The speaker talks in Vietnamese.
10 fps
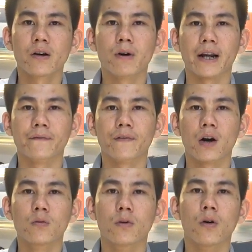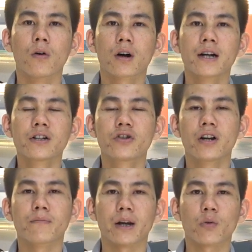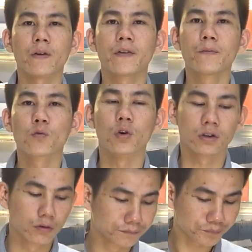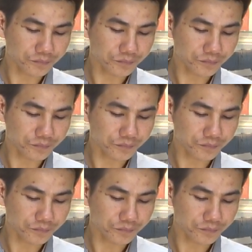đồng hành và ủng hộ kênh chuyên máy quay phim của Tùng.